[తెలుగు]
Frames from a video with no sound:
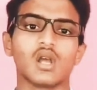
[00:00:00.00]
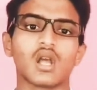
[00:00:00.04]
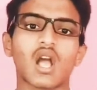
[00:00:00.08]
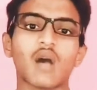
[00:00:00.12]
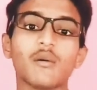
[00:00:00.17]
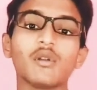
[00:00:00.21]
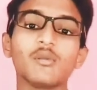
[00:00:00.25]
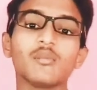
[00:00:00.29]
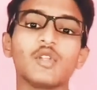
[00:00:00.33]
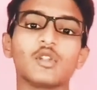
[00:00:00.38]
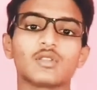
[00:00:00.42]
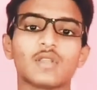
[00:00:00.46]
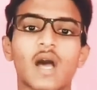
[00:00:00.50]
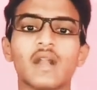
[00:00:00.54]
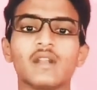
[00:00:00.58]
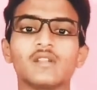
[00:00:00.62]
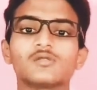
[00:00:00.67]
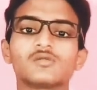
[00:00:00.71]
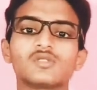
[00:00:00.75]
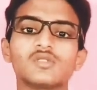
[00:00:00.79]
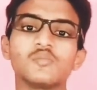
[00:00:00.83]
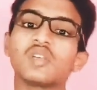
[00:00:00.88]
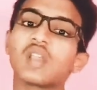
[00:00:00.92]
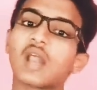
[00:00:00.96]
కాబట్టి మీరు దాన్ని
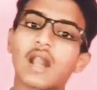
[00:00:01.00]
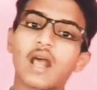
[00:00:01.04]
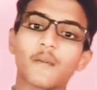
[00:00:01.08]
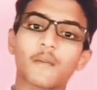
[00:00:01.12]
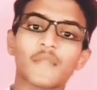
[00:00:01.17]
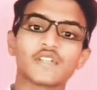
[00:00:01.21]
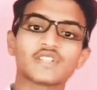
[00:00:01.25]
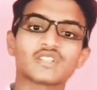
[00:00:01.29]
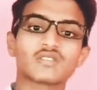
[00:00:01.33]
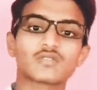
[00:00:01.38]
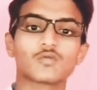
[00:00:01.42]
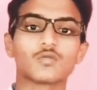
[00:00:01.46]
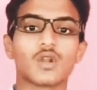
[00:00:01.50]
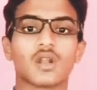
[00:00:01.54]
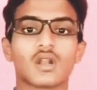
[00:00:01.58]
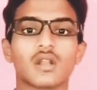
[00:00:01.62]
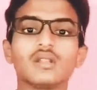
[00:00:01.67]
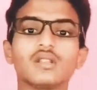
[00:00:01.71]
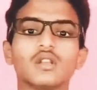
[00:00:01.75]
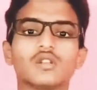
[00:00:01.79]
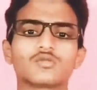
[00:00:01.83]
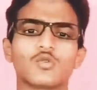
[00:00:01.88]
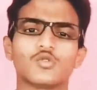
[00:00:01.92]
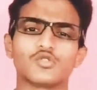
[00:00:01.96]
చూసి మీరు ఎలా అప్లై
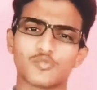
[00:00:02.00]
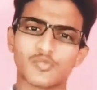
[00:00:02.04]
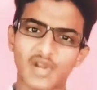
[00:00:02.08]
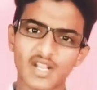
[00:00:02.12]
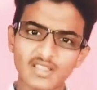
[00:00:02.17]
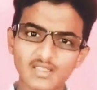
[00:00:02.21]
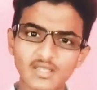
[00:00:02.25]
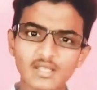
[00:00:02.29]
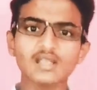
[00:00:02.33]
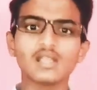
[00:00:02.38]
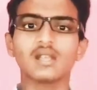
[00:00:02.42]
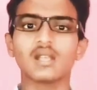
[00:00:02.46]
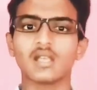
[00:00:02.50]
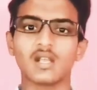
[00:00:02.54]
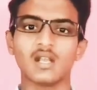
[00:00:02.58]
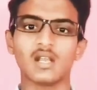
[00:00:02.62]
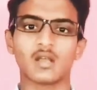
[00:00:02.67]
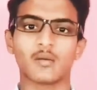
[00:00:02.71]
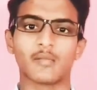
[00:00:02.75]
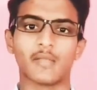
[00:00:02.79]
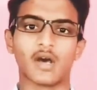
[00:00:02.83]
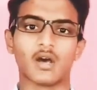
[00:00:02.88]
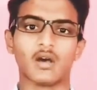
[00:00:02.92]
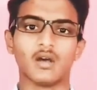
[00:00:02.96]
చేసుకున్నారని తెలుసుకోవచ్చు ప్రతిదీ
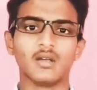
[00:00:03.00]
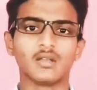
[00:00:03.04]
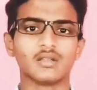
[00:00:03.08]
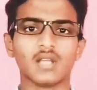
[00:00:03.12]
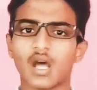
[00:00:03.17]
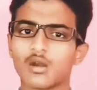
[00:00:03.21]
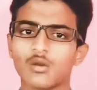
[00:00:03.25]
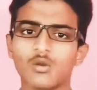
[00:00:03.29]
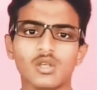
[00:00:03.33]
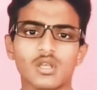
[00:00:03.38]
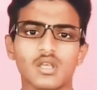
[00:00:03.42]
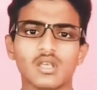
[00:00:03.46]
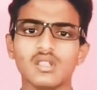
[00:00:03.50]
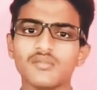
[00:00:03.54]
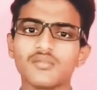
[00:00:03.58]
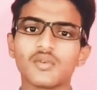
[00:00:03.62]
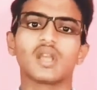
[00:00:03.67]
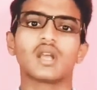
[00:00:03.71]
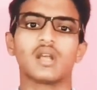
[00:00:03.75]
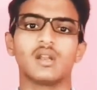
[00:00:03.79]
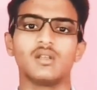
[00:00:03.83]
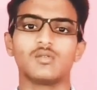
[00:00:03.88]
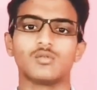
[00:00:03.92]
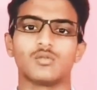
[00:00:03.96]
రియలేనమ్మా దానిలో ఏది
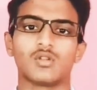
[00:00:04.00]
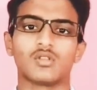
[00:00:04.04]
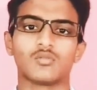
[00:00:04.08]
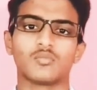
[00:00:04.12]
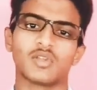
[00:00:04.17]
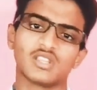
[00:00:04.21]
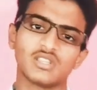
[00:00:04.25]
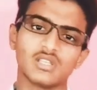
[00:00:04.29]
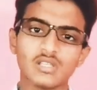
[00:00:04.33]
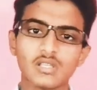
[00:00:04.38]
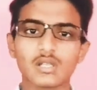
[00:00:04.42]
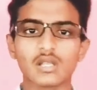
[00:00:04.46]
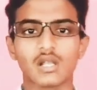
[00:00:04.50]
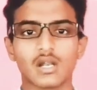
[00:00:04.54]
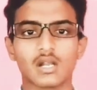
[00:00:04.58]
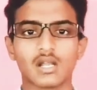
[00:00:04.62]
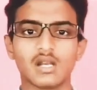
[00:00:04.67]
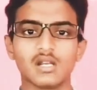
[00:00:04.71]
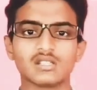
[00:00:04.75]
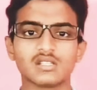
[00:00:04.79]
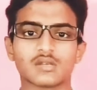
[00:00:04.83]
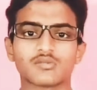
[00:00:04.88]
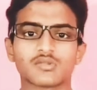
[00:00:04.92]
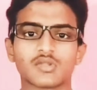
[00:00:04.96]
ఫేక్ అనేది ఉండదు ప్రతిదీ
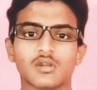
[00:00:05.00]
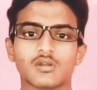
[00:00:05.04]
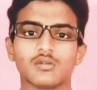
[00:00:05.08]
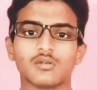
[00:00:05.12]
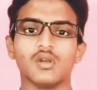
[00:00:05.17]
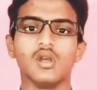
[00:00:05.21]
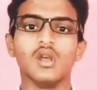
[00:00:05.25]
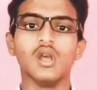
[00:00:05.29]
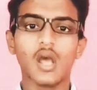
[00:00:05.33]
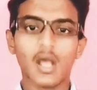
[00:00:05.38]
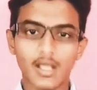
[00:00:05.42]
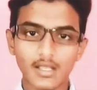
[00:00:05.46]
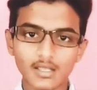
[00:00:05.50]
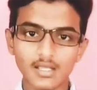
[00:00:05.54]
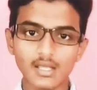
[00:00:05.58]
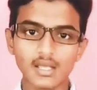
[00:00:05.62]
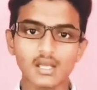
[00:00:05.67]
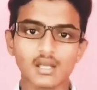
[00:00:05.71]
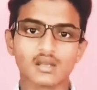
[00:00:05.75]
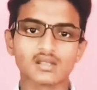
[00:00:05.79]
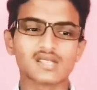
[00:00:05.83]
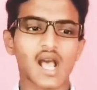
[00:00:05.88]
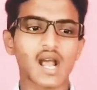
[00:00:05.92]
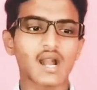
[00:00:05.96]
రియల్గానే చెప్తారు ఇది
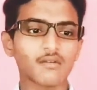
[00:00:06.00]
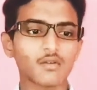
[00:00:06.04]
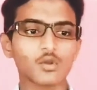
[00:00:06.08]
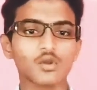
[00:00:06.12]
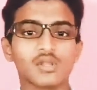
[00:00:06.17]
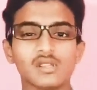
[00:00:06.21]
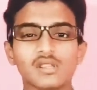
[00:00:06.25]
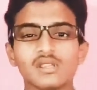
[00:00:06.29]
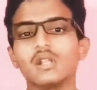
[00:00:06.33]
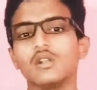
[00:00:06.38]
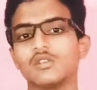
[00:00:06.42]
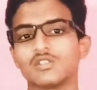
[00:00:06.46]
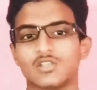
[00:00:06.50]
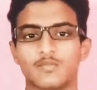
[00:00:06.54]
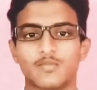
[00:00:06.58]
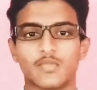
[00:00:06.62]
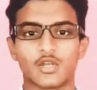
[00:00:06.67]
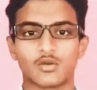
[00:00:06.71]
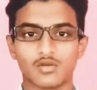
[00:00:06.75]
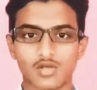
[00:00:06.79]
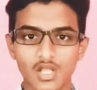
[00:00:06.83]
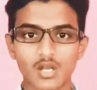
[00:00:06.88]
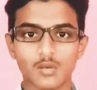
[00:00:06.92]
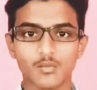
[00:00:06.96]
చాలా వరకు హిందీలో
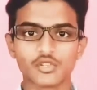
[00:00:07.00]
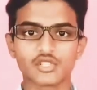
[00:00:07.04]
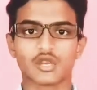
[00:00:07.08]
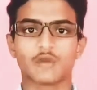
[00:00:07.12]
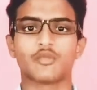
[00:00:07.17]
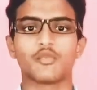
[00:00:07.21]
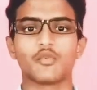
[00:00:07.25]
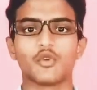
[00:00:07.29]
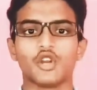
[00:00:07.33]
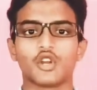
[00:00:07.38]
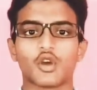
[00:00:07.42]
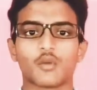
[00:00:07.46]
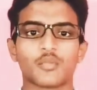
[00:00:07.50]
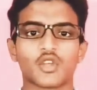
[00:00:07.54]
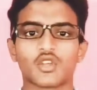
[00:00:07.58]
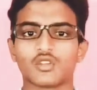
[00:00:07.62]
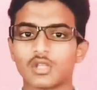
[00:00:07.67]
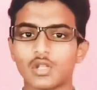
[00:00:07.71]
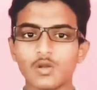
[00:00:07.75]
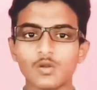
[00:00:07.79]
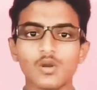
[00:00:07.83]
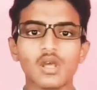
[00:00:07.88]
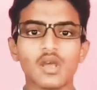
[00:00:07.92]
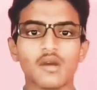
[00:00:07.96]
చెప్పారు నేను ఇప్పుడు చెప్పబోయే టాపిక్
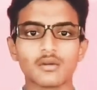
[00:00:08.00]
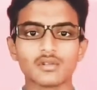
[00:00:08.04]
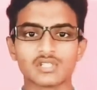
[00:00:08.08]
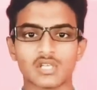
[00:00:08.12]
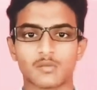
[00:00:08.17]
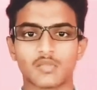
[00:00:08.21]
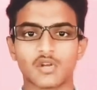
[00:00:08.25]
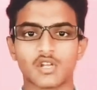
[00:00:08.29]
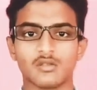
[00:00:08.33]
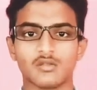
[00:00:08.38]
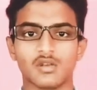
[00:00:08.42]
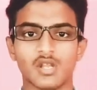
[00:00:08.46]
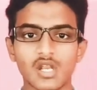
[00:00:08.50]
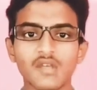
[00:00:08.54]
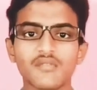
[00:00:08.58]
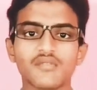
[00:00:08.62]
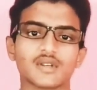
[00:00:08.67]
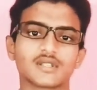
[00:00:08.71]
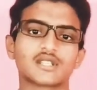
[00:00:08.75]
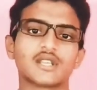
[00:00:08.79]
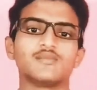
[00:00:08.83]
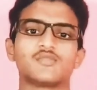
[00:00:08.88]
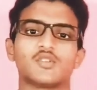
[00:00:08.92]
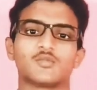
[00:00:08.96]
తెలుగులో ఎవరు చెప్పలేదు నేనే
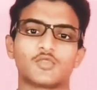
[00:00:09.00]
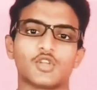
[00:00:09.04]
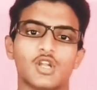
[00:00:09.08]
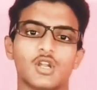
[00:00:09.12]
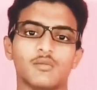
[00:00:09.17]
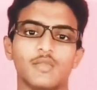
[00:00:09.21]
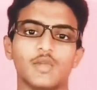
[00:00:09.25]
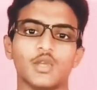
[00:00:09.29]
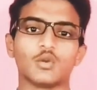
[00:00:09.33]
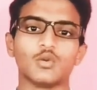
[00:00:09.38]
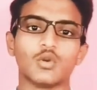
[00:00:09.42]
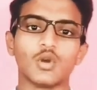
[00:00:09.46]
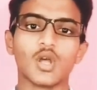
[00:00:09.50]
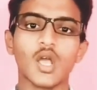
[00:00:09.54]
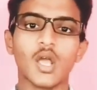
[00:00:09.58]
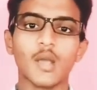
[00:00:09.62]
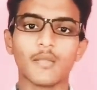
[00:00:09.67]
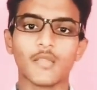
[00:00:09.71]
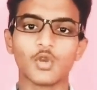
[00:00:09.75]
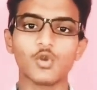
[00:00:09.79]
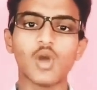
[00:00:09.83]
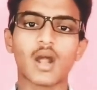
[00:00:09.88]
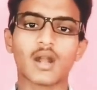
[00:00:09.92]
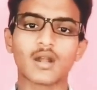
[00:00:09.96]
ఫస్ట్ టైం చెప్తున్నాను మీకు
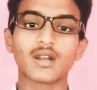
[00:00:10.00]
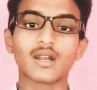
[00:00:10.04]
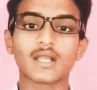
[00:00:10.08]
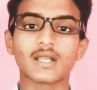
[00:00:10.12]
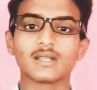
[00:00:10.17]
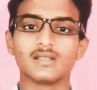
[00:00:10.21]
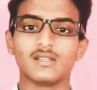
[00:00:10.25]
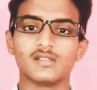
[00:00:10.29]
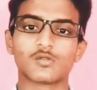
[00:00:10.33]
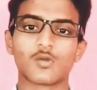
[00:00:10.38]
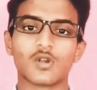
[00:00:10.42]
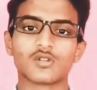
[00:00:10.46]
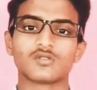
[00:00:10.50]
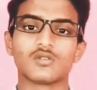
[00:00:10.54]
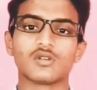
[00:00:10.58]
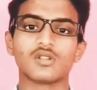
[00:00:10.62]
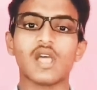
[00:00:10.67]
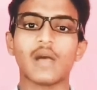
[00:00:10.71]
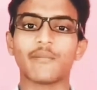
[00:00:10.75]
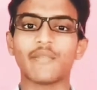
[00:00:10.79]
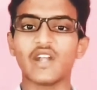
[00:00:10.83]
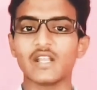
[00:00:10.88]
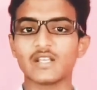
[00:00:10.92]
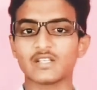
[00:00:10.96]
మీరు అండర్టేకింగ్ తీసుకోవాల్సి
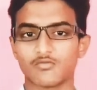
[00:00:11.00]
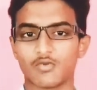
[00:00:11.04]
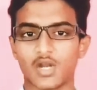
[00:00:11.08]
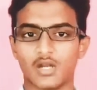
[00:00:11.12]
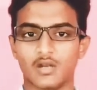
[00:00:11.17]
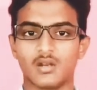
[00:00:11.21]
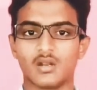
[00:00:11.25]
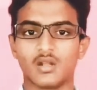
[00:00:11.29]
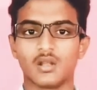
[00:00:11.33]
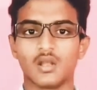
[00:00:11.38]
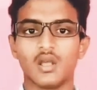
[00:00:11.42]
ఉంటుంది అపెండిక్స్ వన్